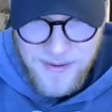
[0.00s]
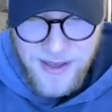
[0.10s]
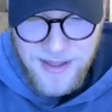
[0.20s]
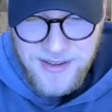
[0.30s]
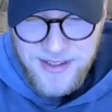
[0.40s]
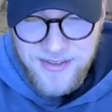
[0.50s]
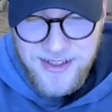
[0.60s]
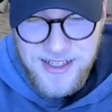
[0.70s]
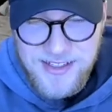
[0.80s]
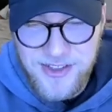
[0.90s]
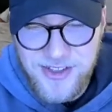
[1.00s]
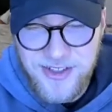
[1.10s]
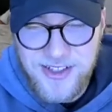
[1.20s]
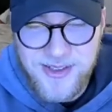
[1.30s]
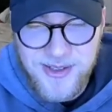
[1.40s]
Endivie, das wir schon
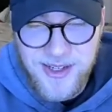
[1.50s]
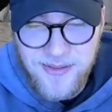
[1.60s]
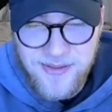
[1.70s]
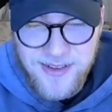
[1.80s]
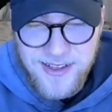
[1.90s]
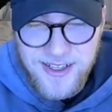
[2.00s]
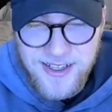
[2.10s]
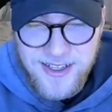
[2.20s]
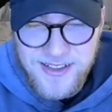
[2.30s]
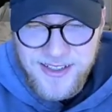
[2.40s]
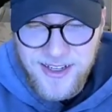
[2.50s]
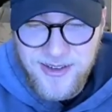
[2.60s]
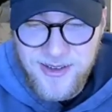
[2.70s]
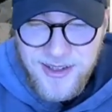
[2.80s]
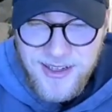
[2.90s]
gezogen haben. Sehr
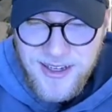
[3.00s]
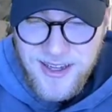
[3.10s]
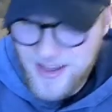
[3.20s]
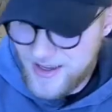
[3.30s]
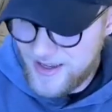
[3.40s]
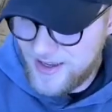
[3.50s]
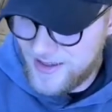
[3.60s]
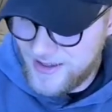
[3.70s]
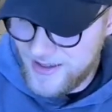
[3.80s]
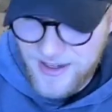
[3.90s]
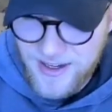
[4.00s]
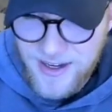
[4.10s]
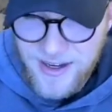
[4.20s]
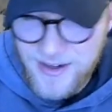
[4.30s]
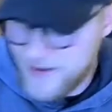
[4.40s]
cool hier
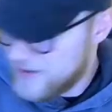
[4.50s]
ein